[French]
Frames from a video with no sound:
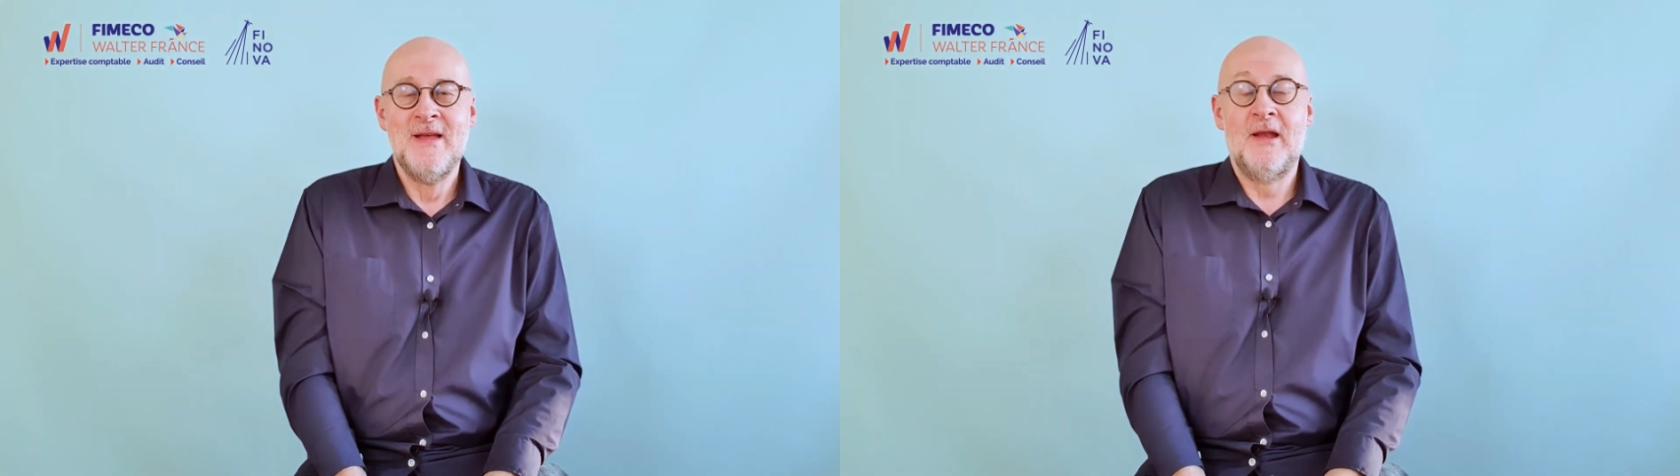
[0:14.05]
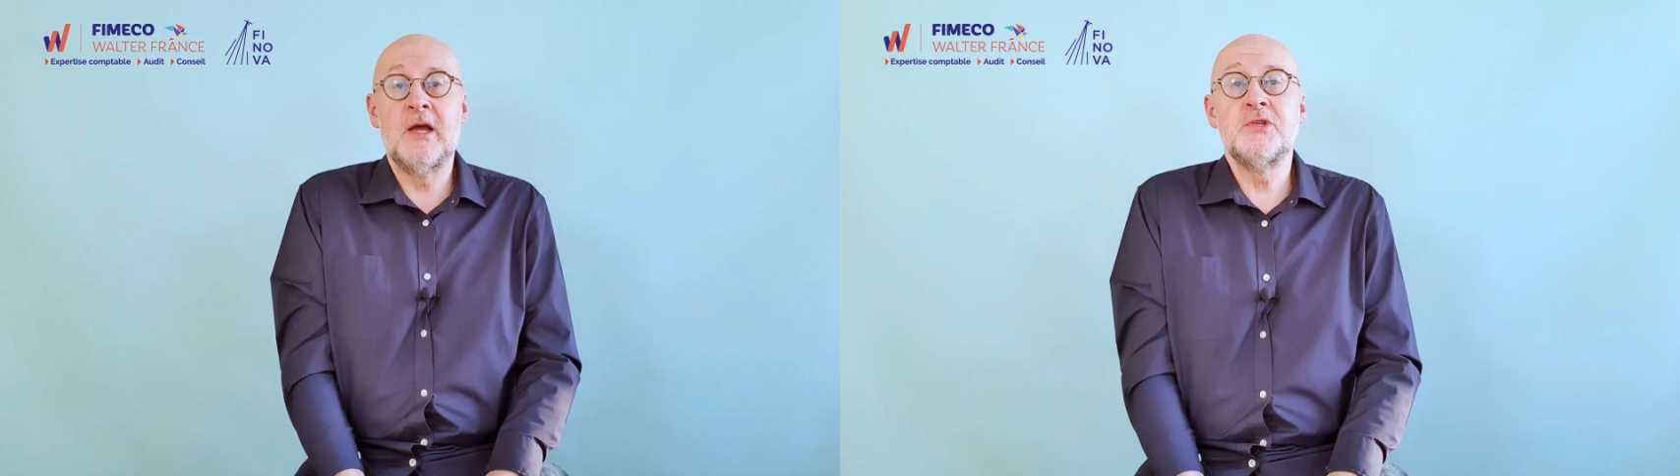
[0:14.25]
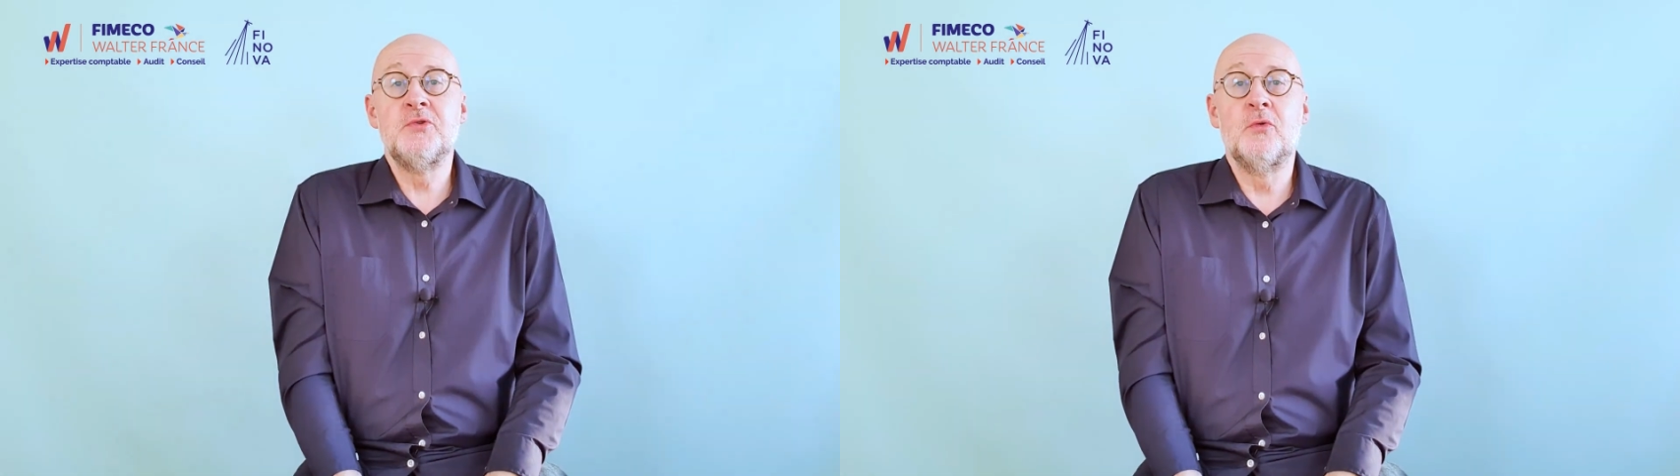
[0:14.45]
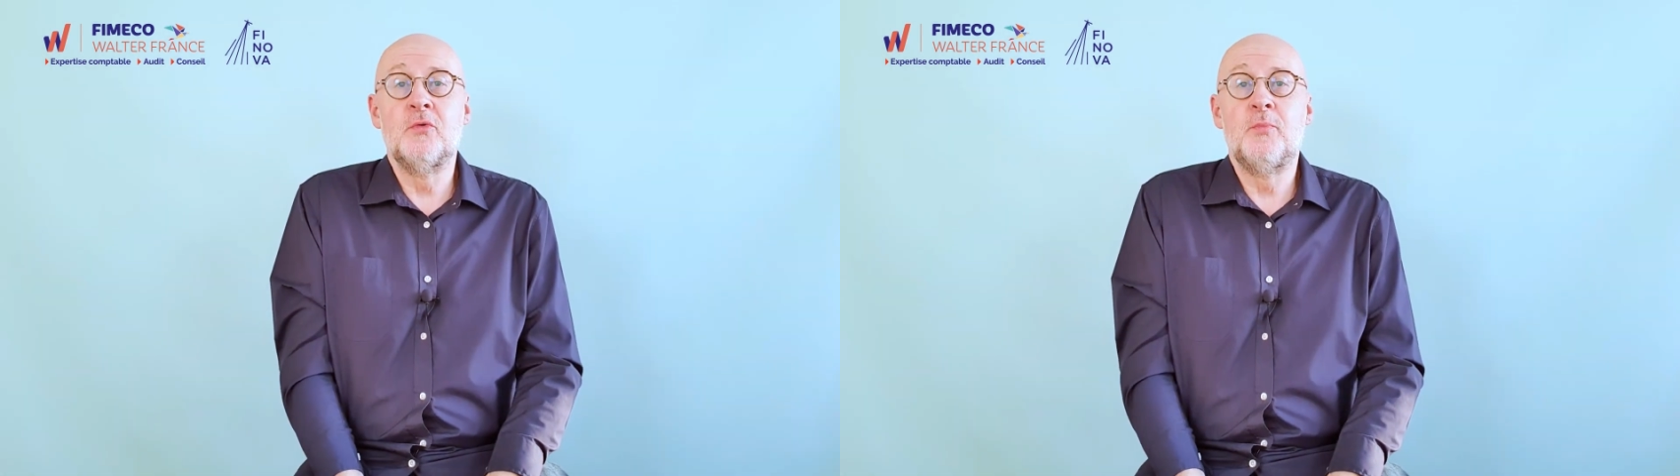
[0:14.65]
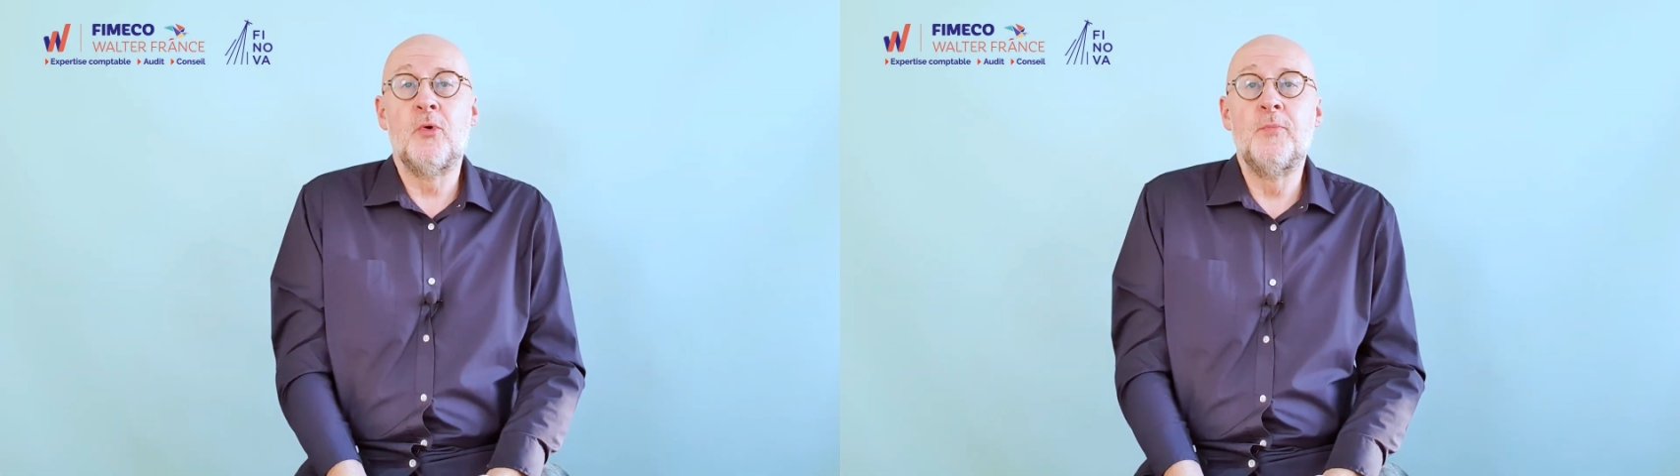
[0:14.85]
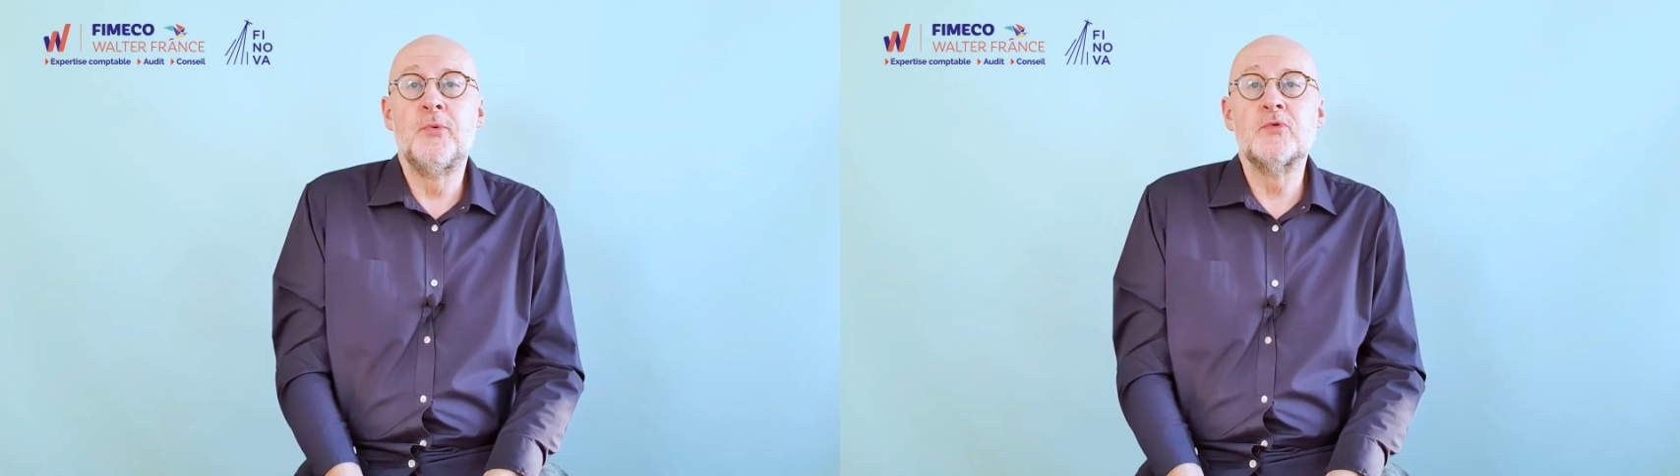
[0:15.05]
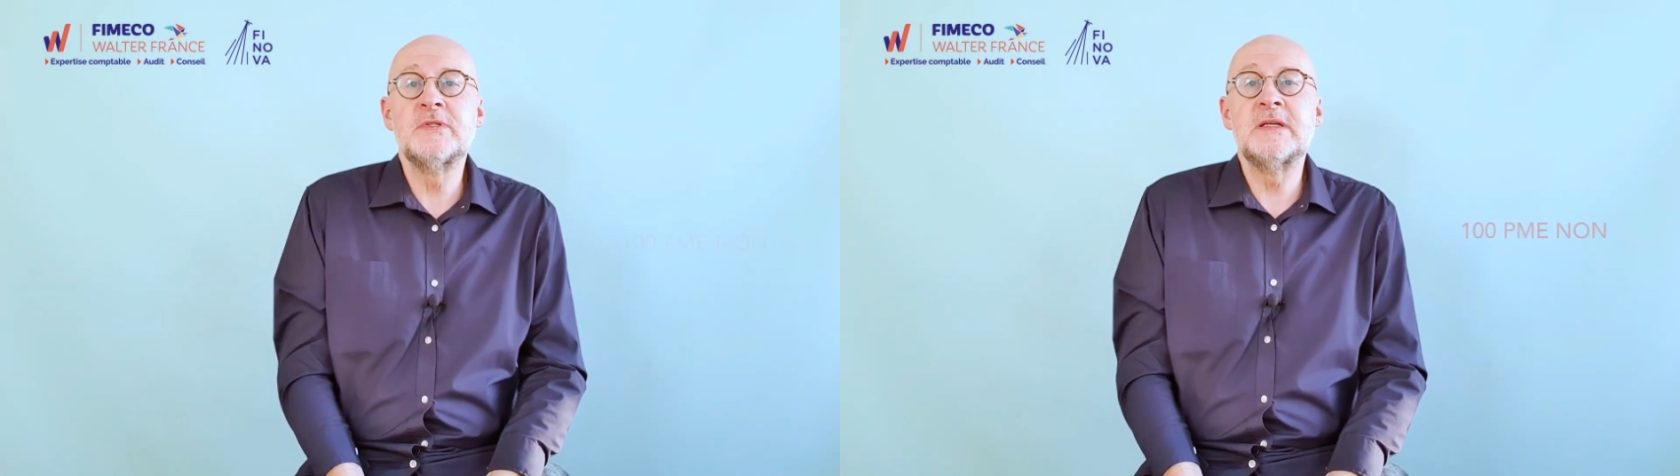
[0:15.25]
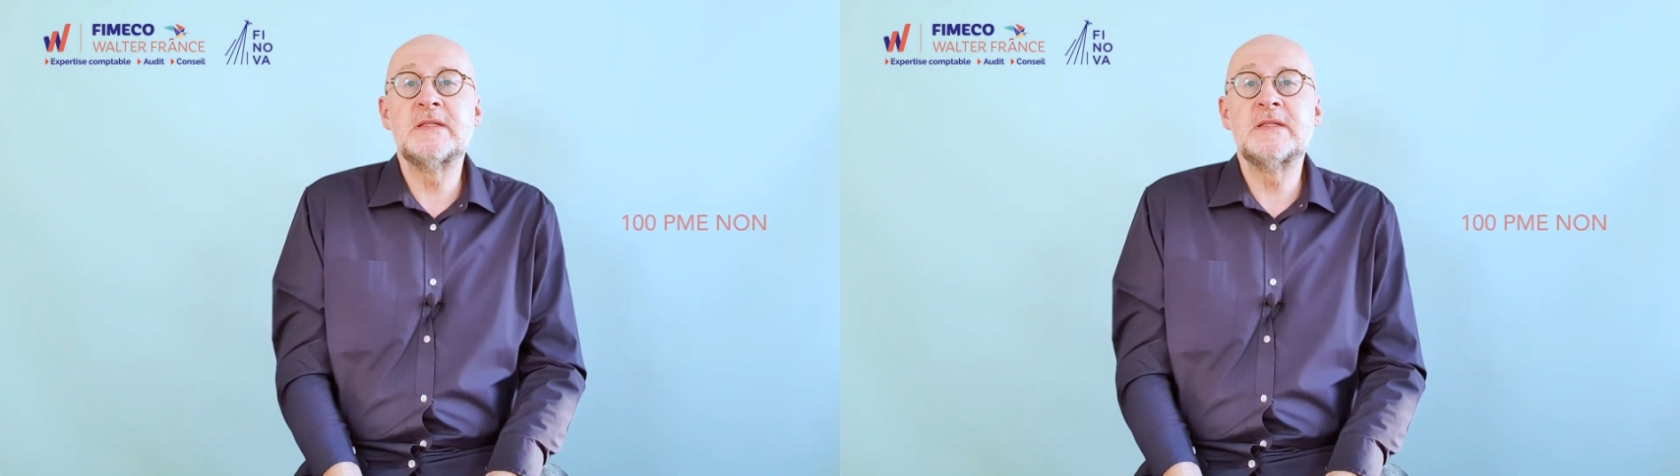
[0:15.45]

La région propose à